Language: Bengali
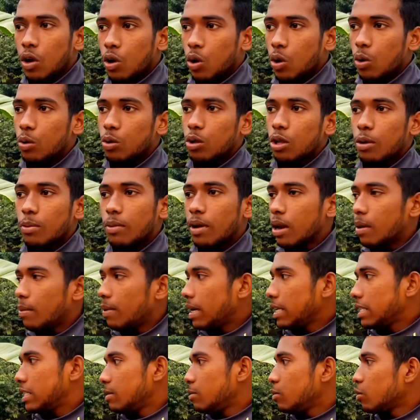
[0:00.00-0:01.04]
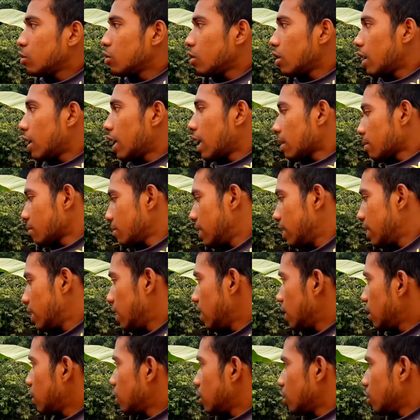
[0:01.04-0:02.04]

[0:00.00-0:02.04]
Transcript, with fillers: কবুতর পাল্লে ভাই যেমন ধরেন আপনি যে